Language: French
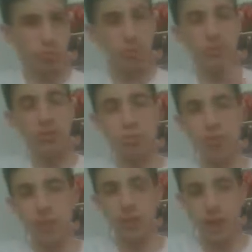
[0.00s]
dans la
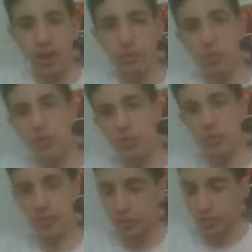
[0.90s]
dispute à même si
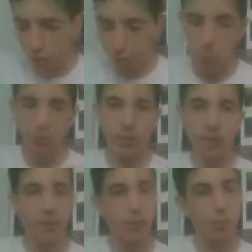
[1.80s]
ça semble
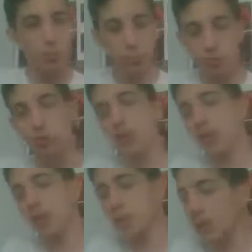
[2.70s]
être un peu mieux.
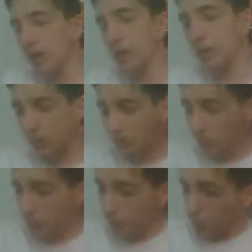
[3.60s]
Mais on a ressenti les